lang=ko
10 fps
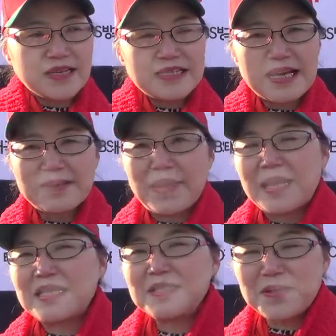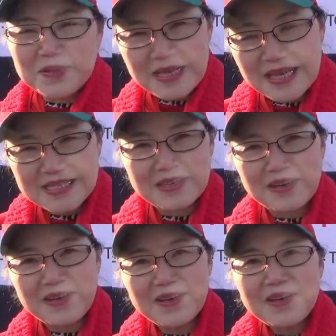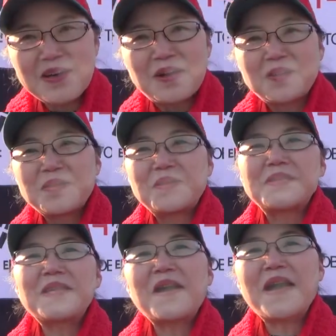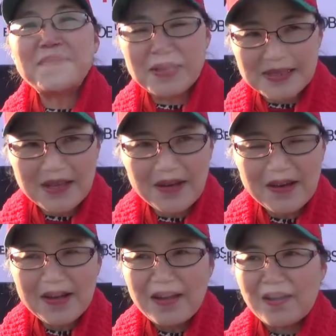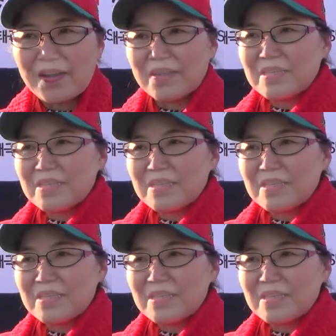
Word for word: 제가 마이너스 통장에서 어, 돈을 써가면서 어,